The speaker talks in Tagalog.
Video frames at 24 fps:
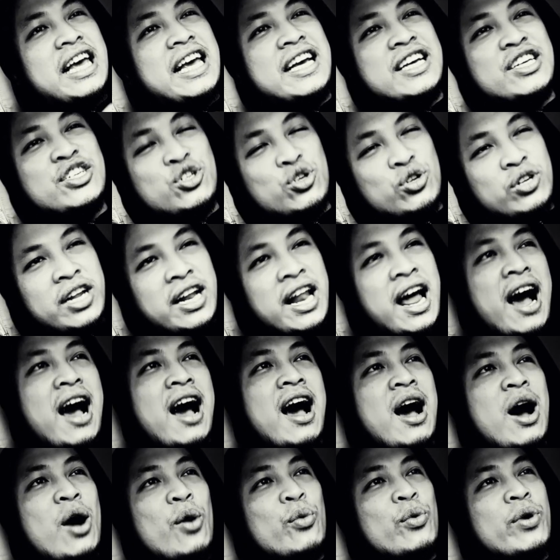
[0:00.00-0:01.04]
issue
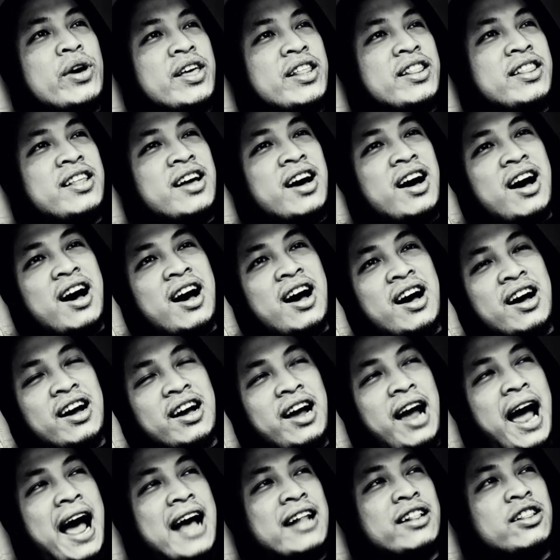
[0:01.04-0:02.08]
nila with the uh, ah,
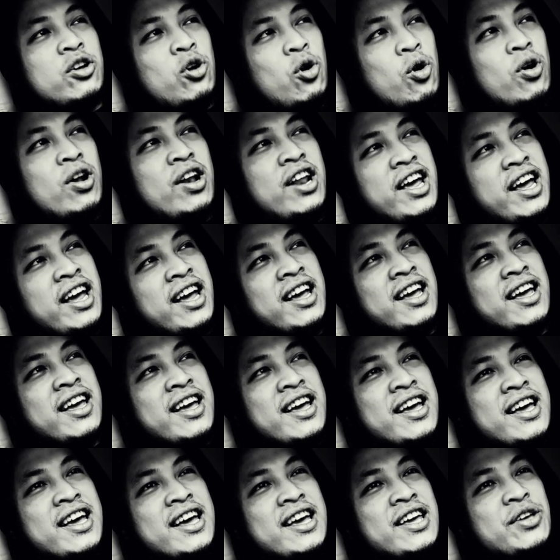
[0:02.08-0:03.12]
catcalling
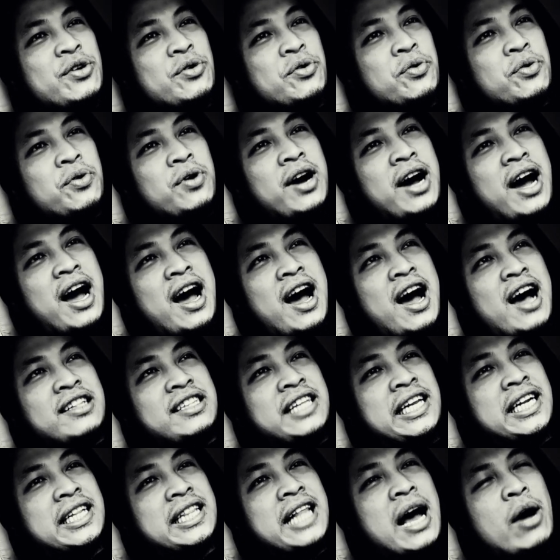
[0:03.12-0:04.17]
yung uh,
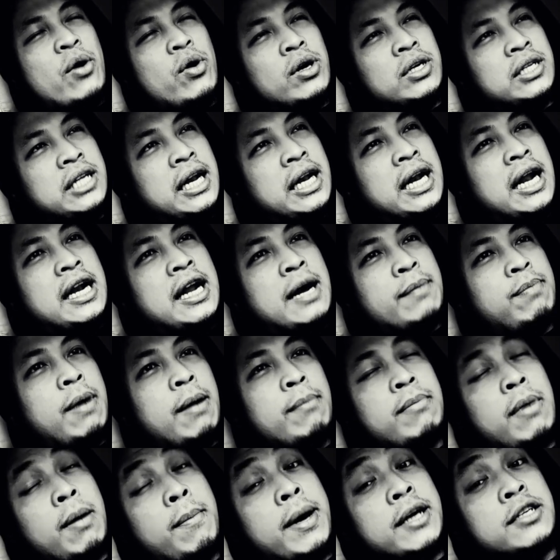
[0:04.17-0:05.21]
tinatawag nila na
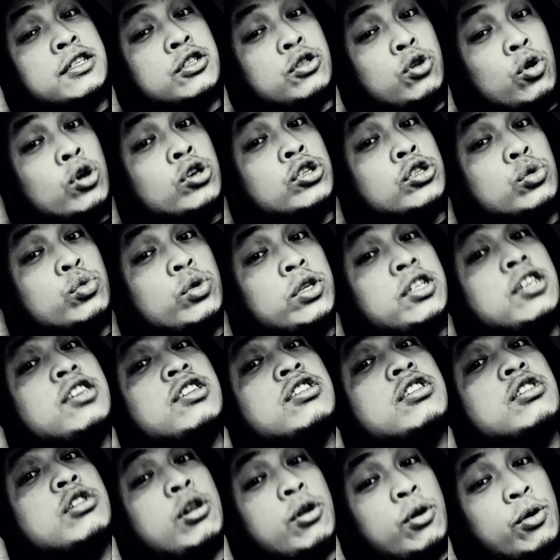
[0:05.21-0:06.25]
pambabastos which
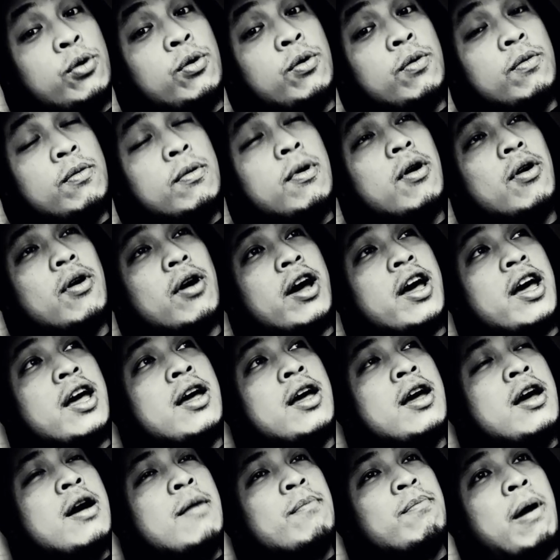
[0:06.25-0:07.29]
is true
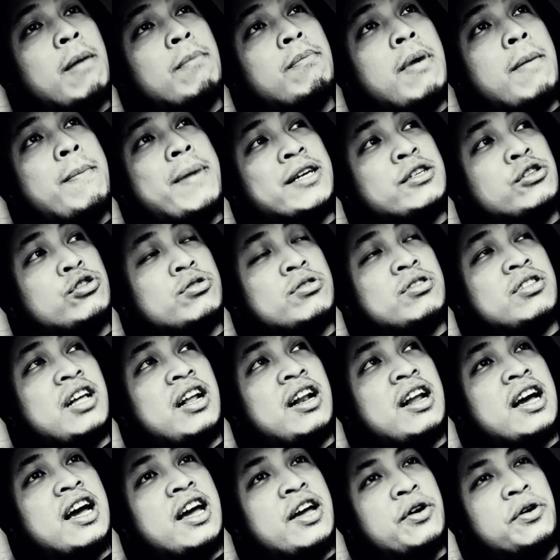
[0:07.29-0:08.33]
okay pambabastos
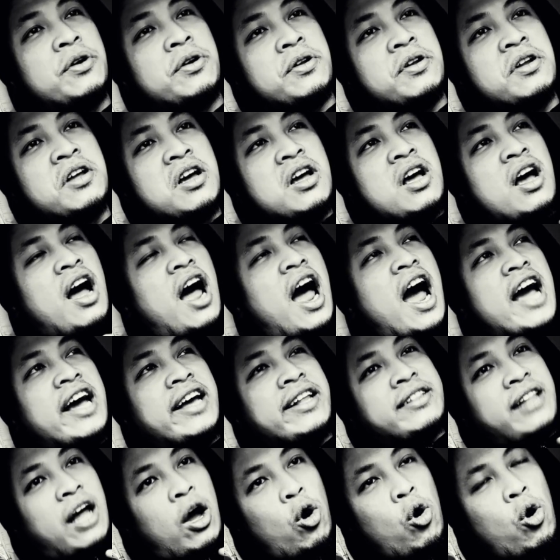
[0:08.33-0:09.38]
talaga yon
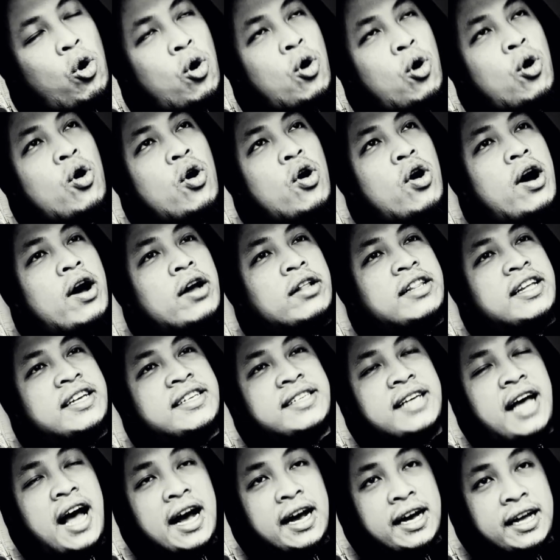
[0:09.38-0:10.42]
kahit ako
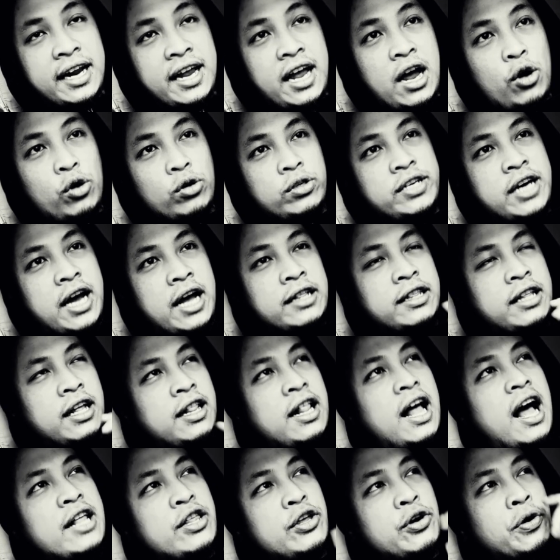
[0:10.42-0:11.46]
Disagree ako dyan.
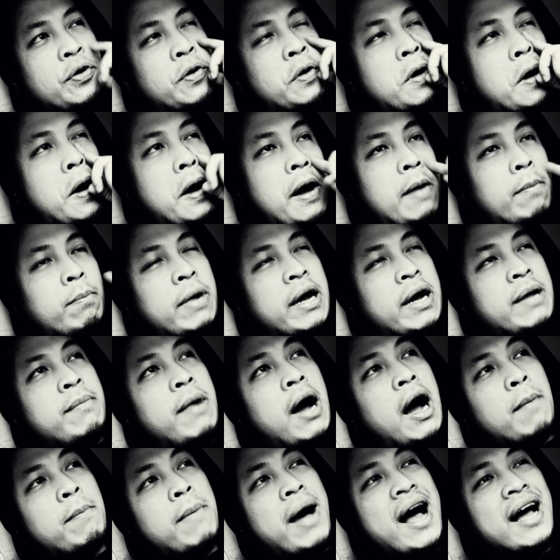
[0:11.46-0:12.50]
Tandaan nyo, may
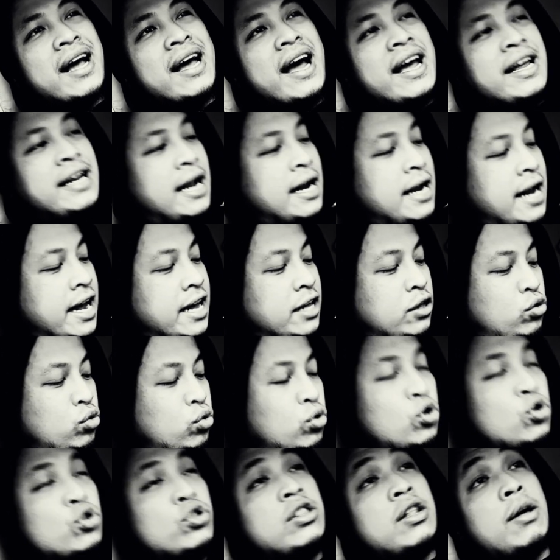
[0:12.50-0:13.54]
mga bagay na
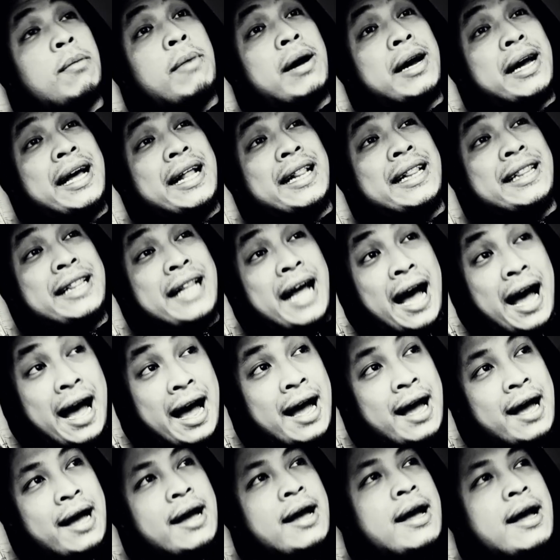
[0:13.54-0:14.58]
naidulot na maganda